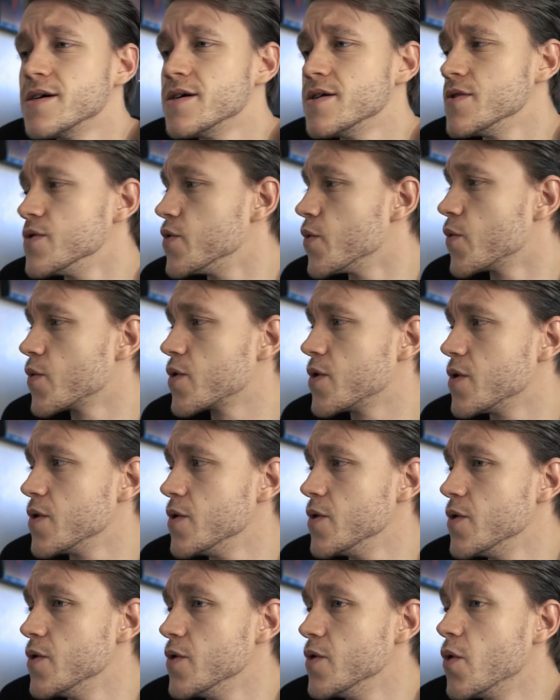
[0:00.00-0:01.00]
Donc
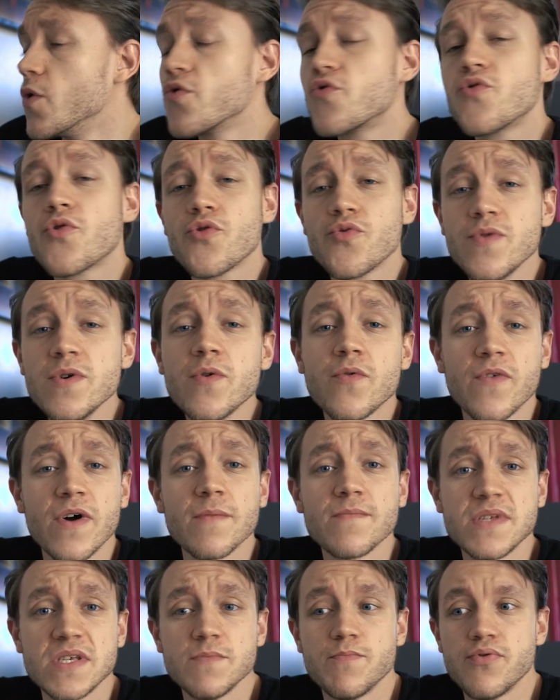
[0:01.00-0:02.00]
euh, aujourd'hui, on va un
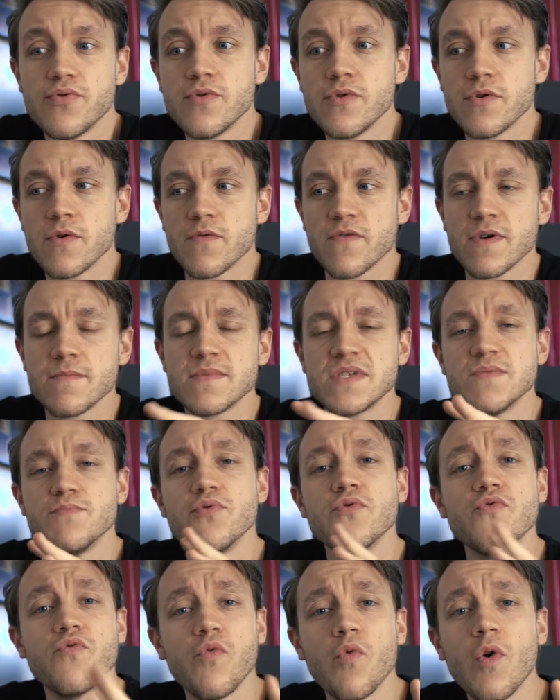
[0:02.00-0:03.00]
petit peu, on va un petit peu
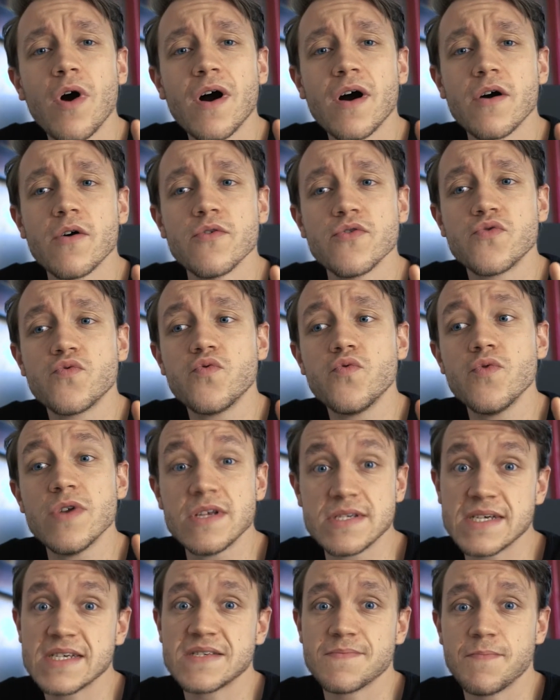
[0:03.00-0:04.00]
voir euh, tous
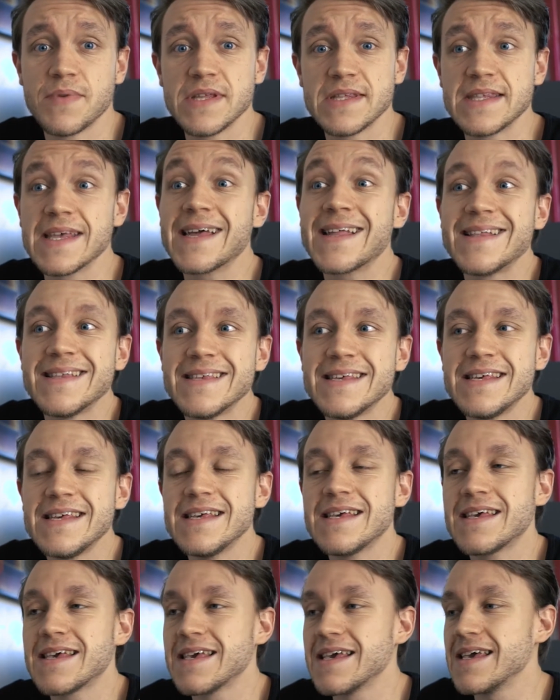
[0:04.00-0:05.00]
les aspects
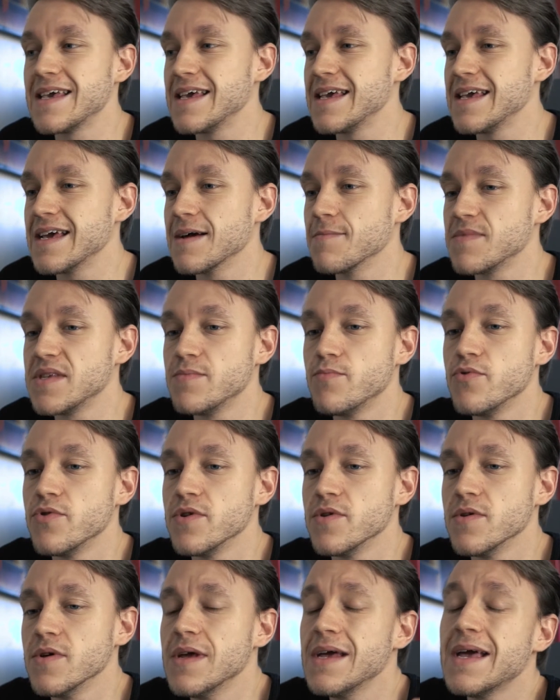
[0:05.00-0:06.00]
techniques et un petit peu
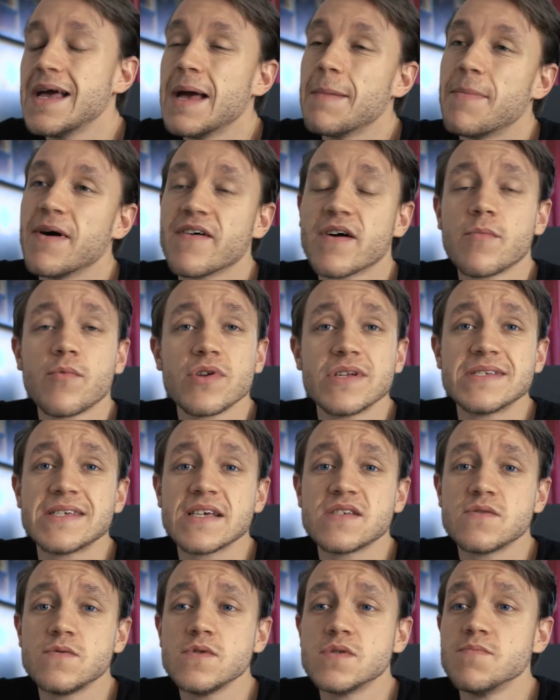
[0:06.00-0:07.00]
les, pas vraiment les
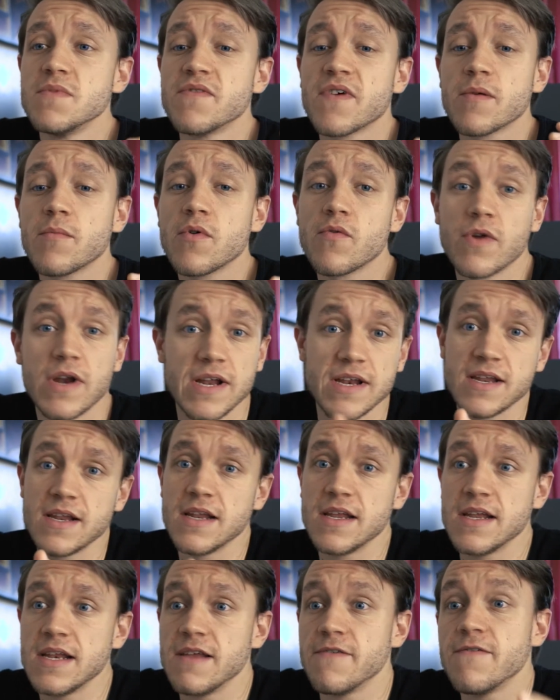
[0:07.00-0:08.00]
astuces, mais vraiment voilà
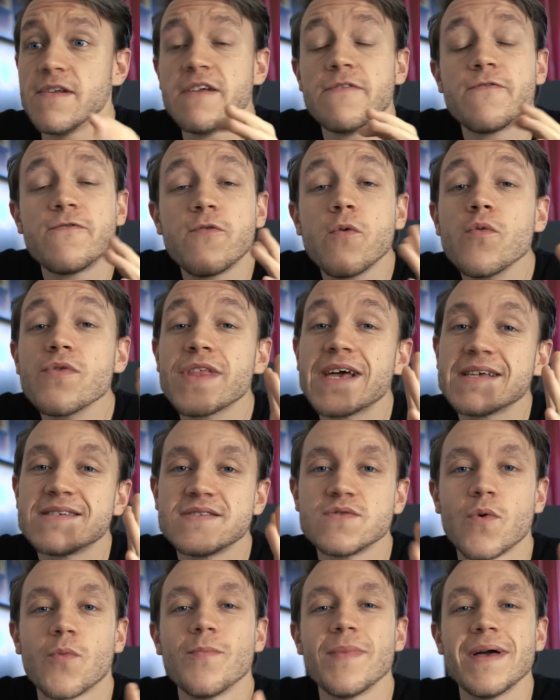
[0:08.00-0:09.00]
les,
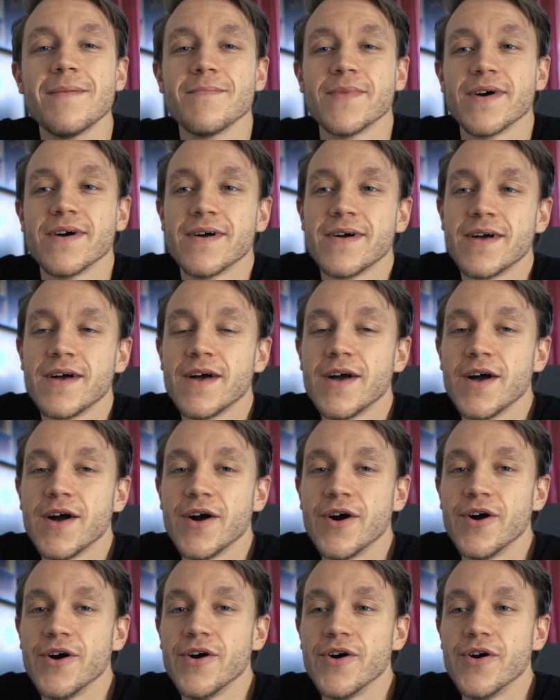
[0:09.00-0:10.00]
fondations même
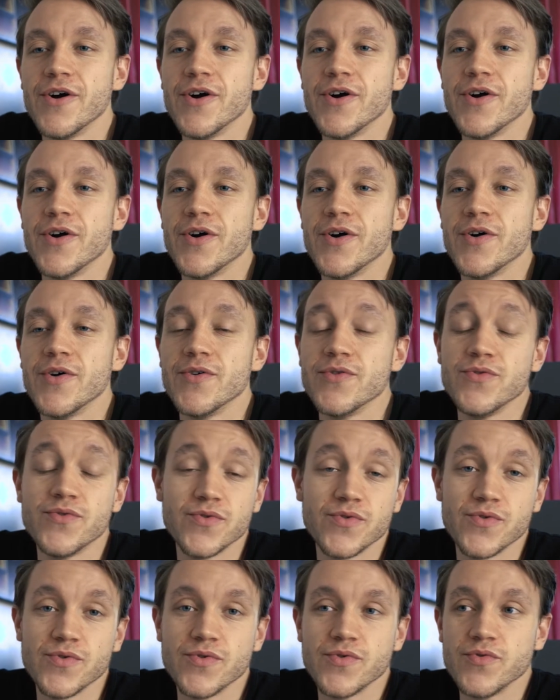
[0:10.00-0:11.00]
euh,
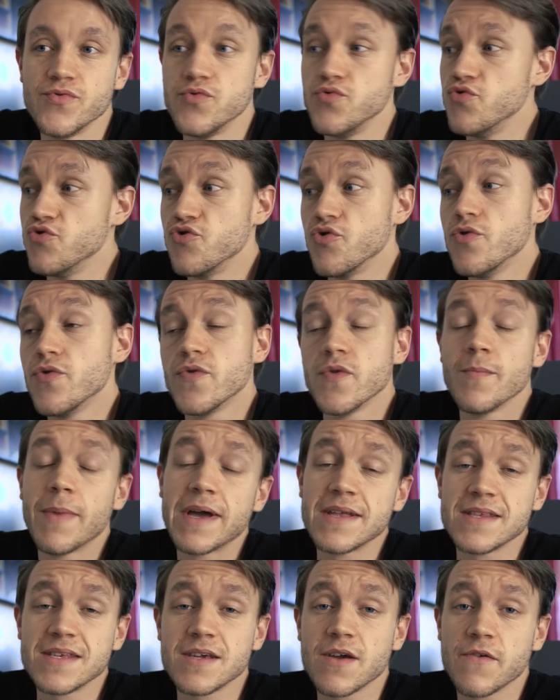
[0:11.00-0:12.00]
du jeu The
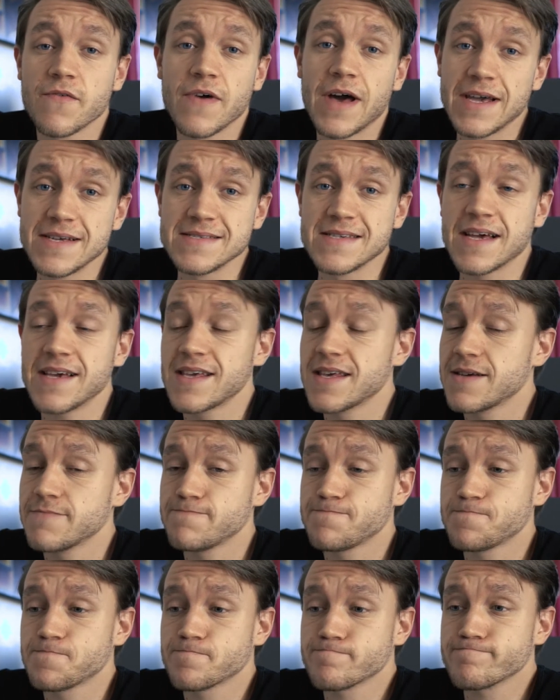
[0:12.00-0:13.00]
Binding of Isaac.
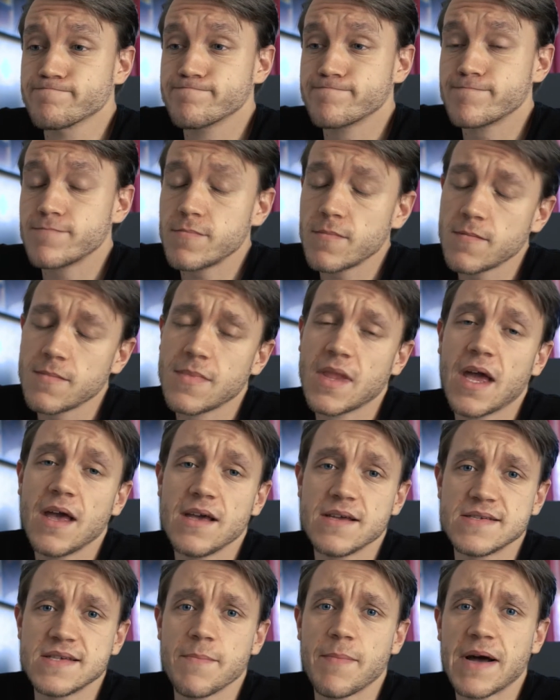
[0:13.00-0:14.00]
Et
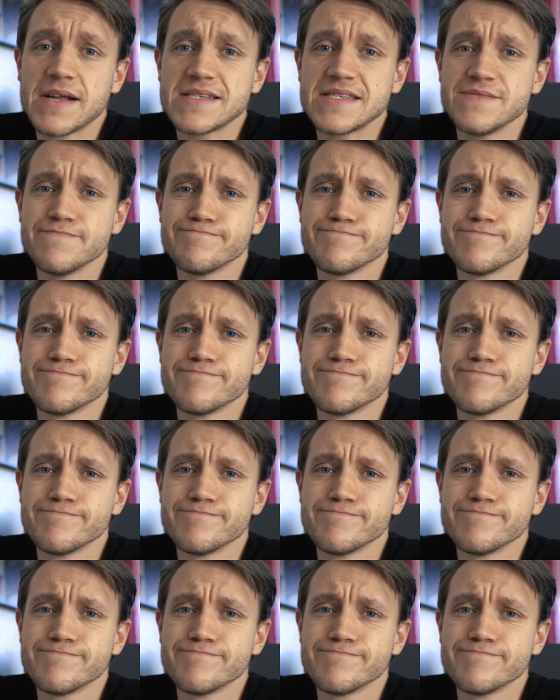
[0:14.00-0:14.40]
c'est parti.